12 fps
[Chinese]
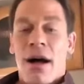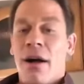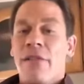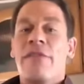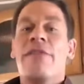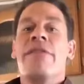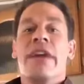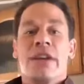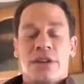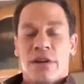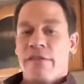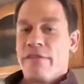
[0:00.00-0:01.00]
啊，
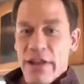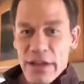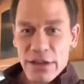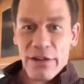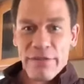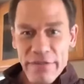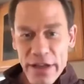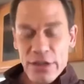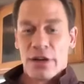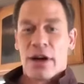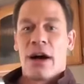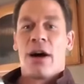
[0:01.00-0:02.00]
非常非常
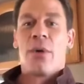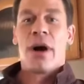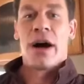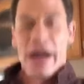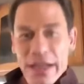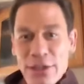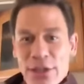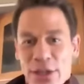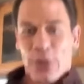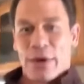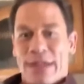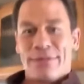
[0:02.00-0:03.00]
非常好，我很
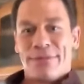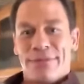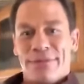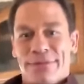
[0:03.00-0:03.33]
喜欢。